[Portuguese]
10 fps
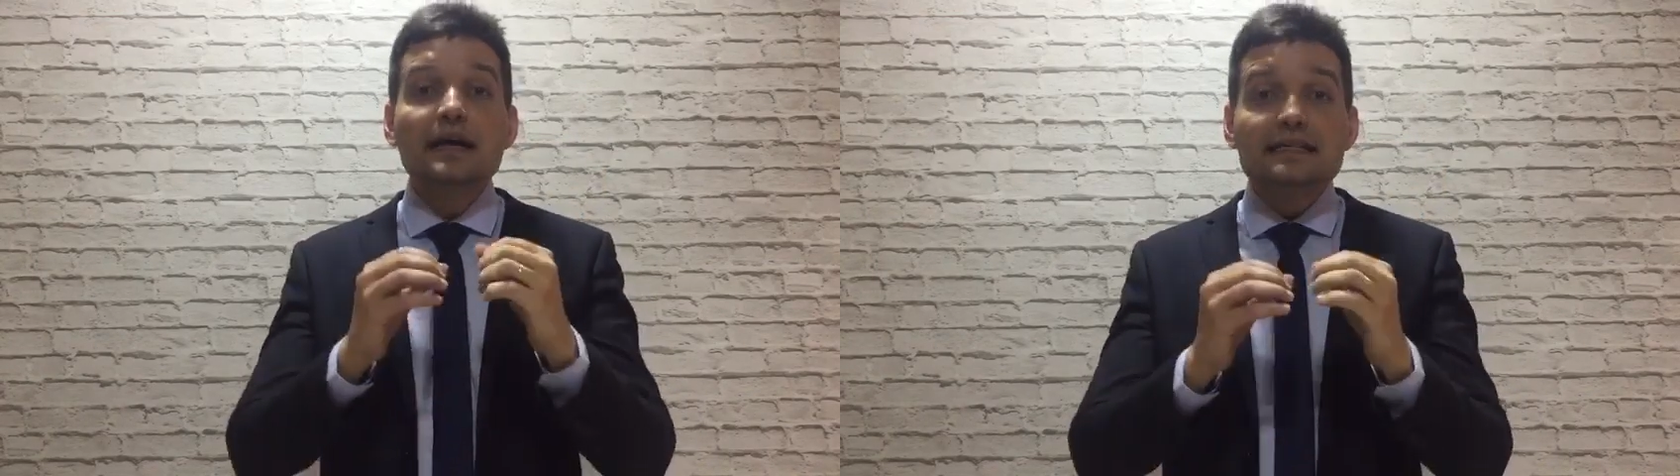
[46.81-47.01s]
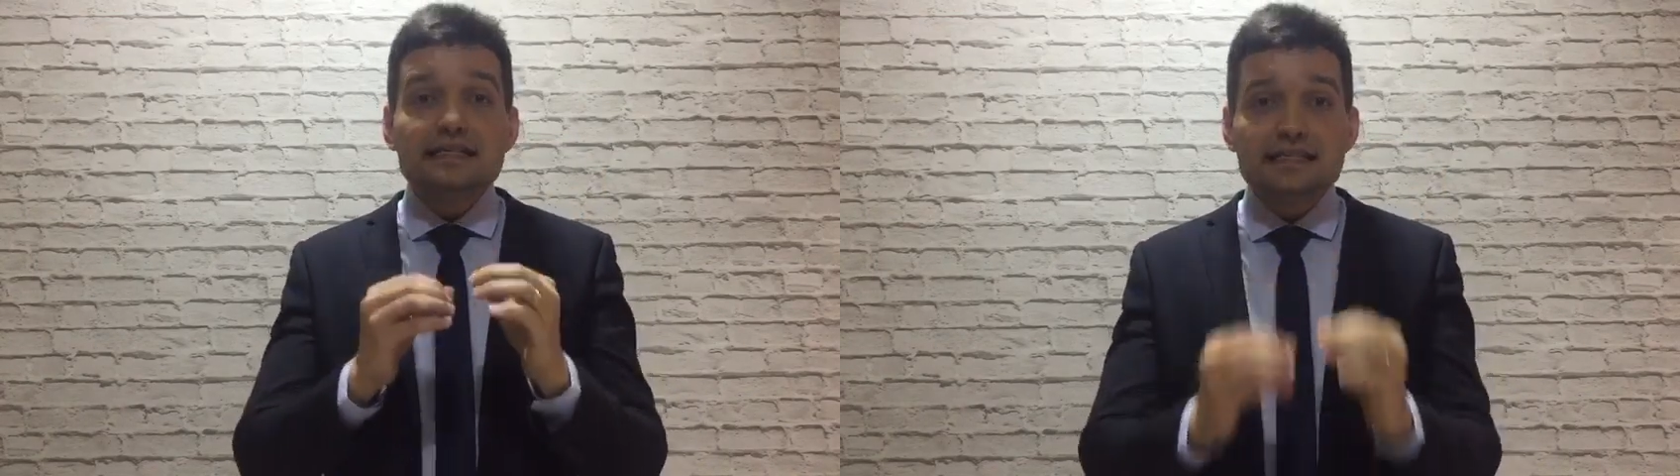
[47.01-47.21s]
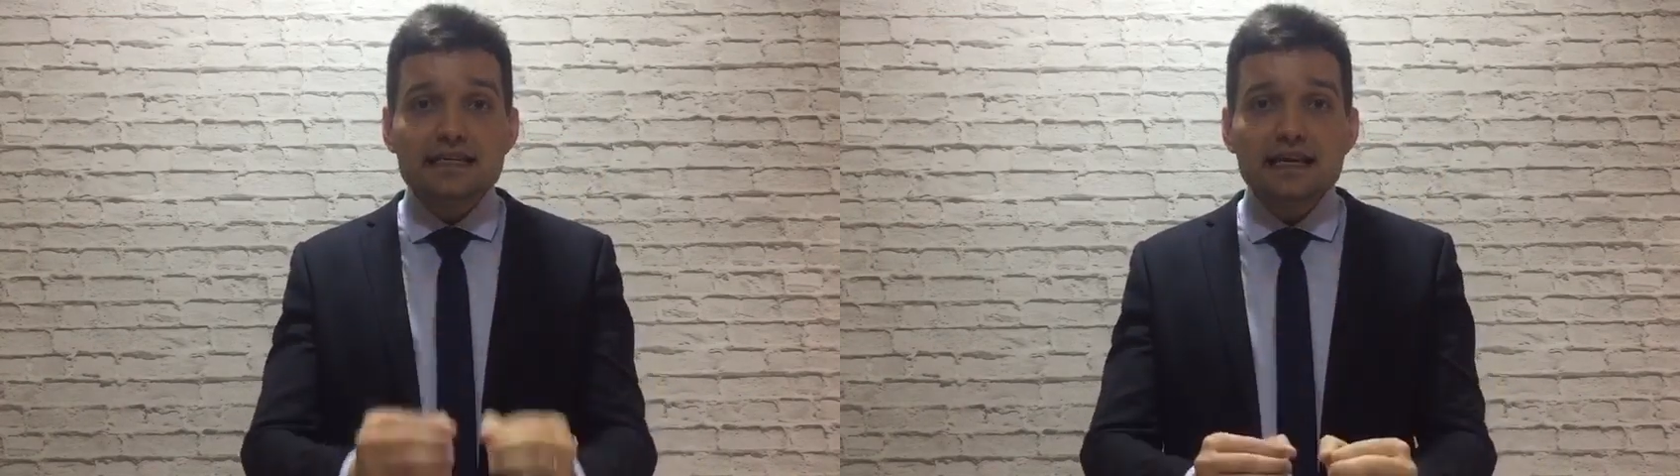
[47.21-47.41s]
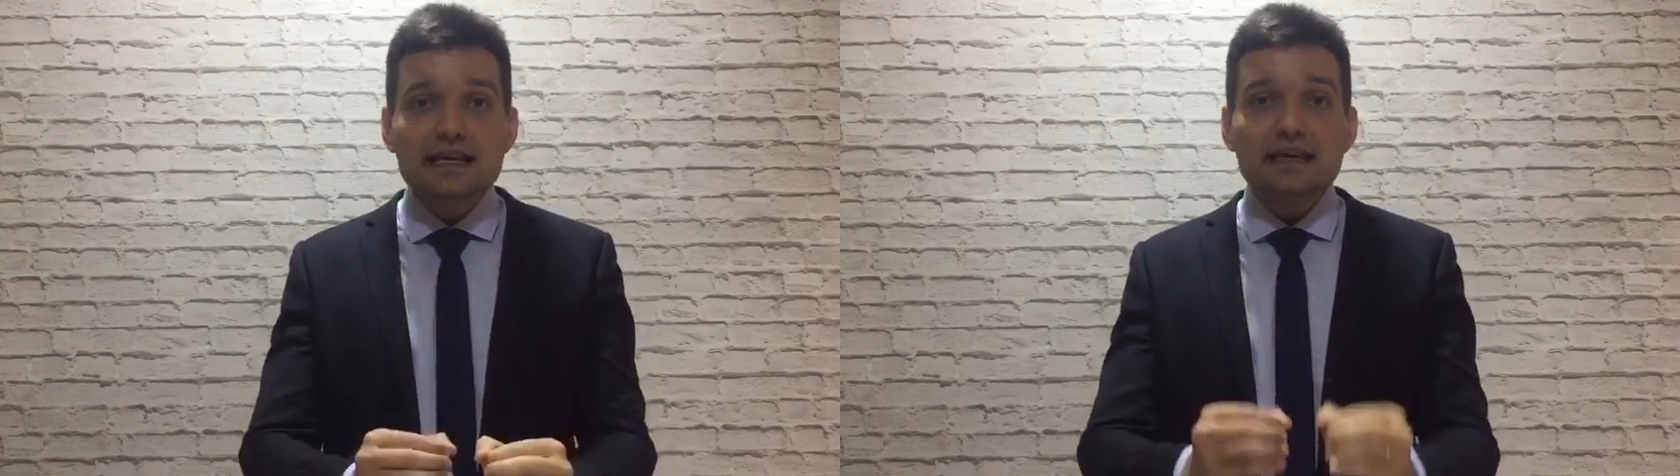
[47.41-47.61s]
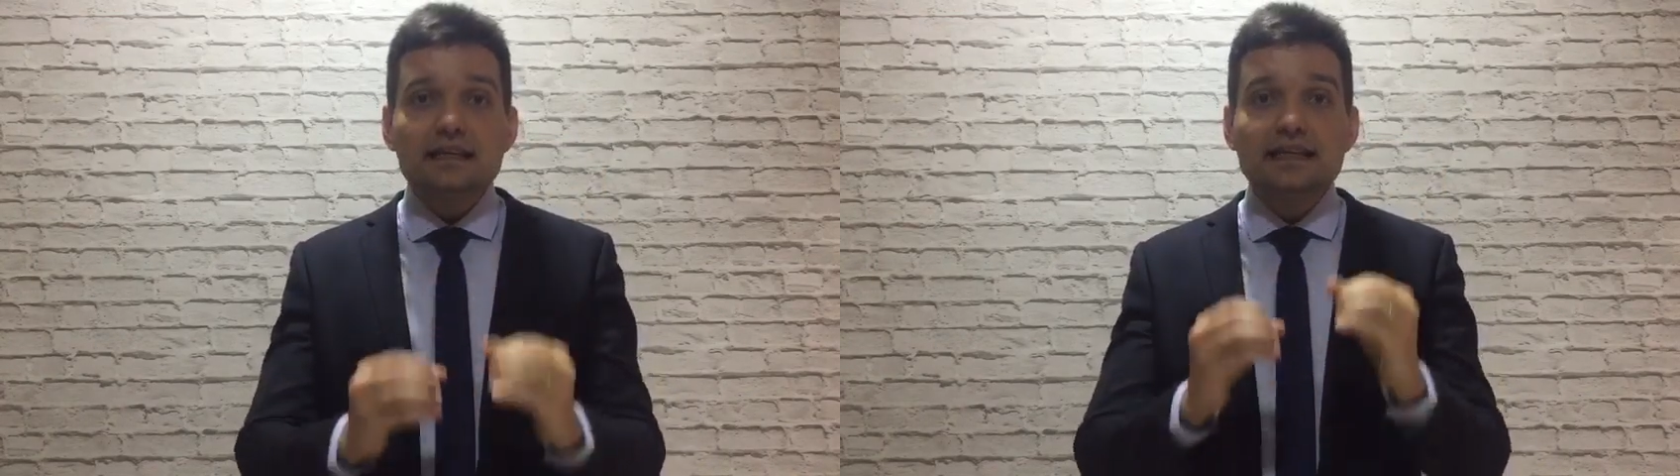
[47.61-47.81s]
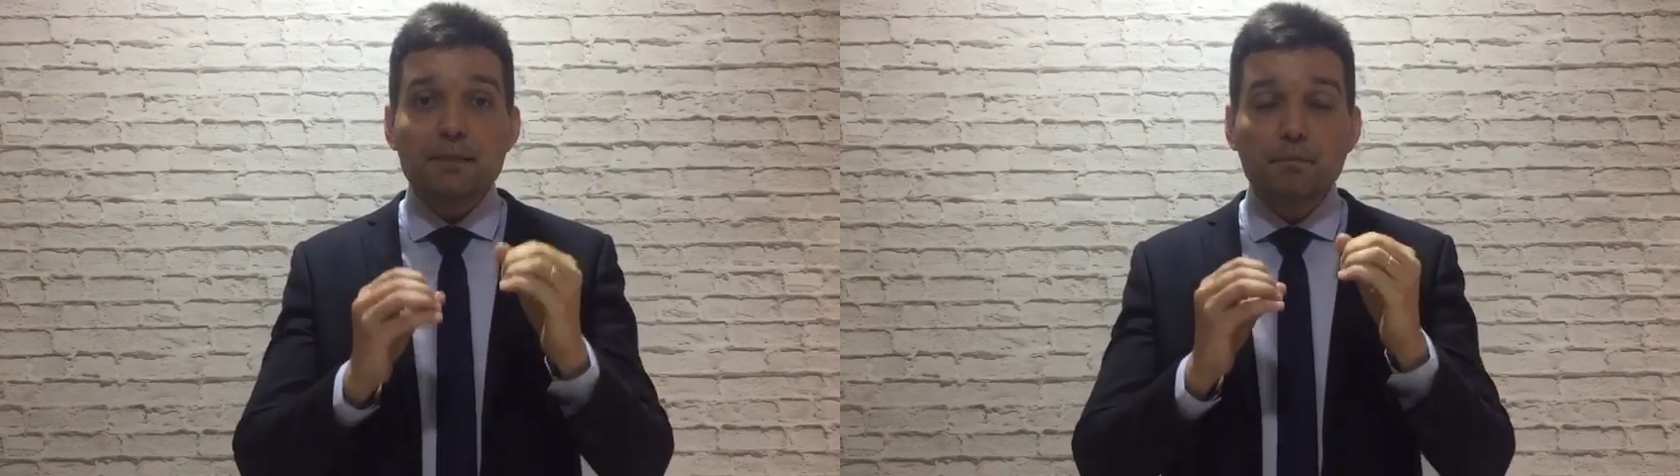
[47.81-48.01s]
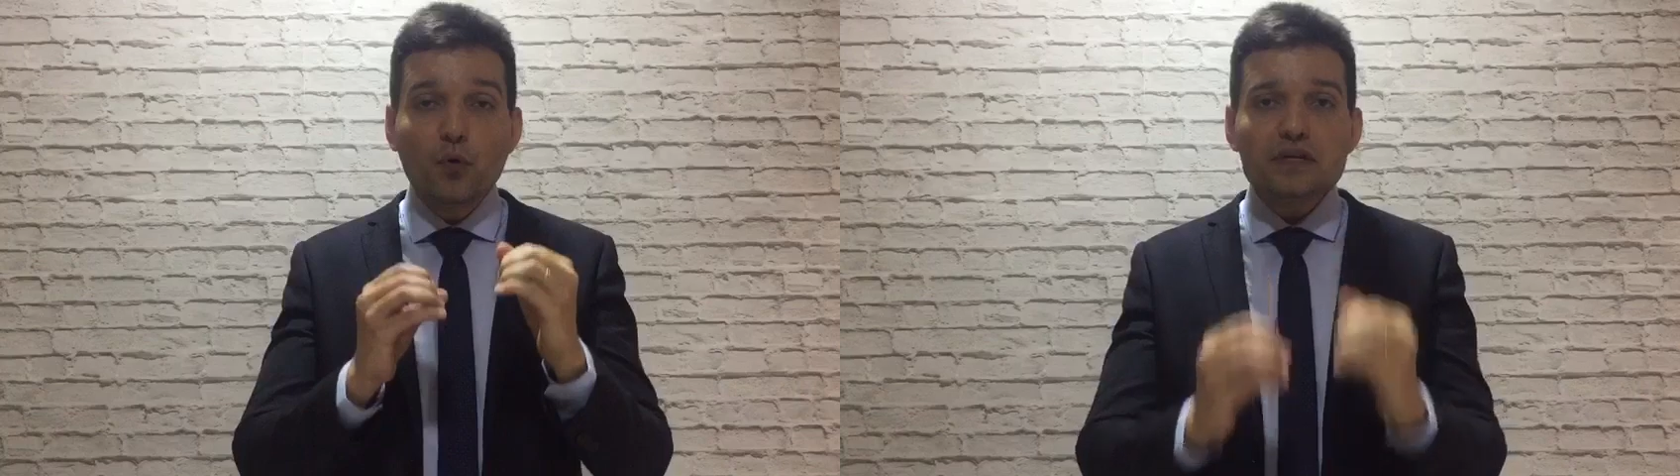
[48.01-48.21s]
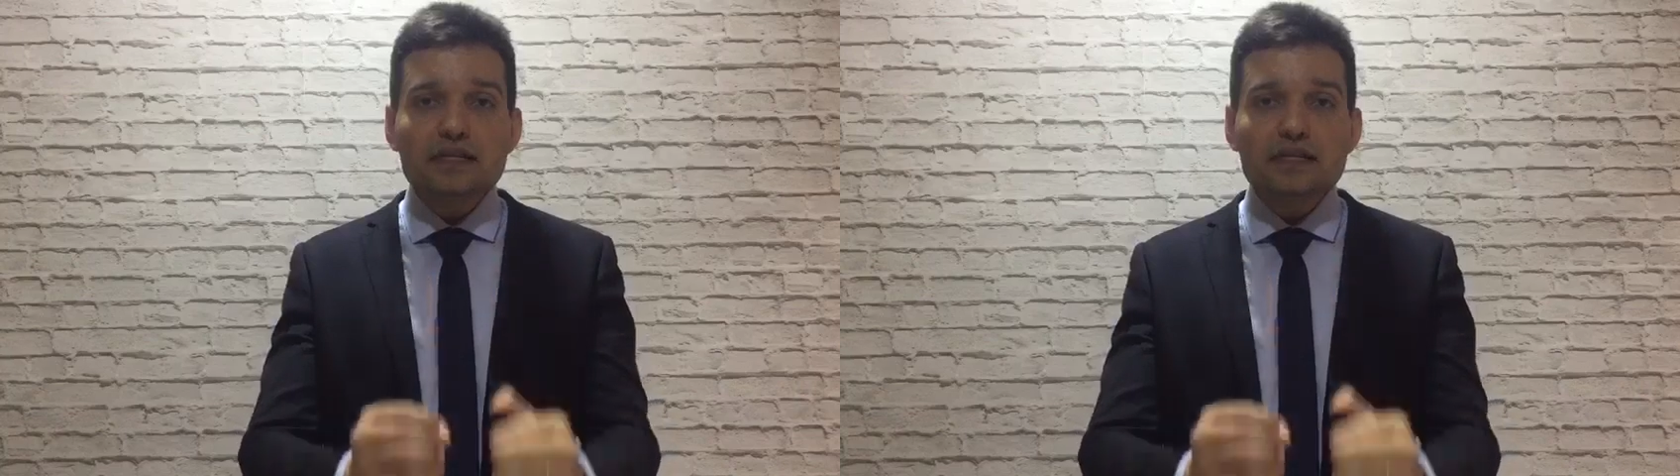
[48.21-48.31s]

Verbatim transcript: Se depois